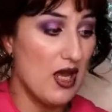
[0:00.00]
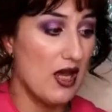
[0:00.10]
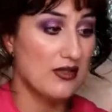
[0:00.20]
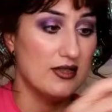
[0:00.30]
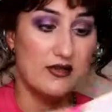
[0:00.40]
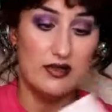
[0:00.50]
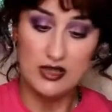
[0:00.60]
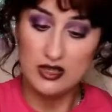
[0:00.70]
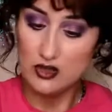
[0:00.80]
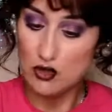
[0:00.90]
anzi vi
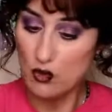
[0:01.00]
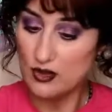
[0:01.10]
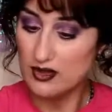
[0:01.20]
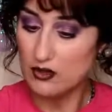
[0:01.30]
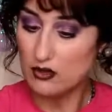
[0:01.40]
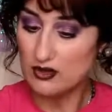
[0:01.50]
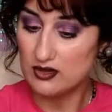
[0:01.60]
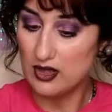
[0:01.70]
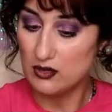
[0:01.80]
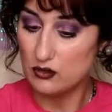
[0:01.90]
dico quanto è
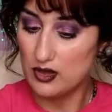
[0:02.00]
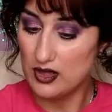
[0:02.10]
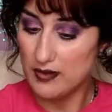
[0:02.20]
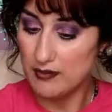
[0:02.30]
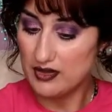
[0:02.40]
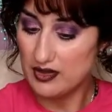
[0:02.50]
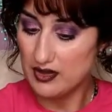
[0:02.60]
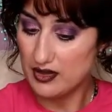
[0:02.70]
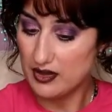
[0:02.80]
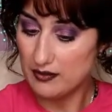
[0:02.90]
costato il
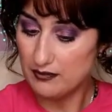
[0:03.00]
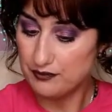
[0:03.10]
lipstick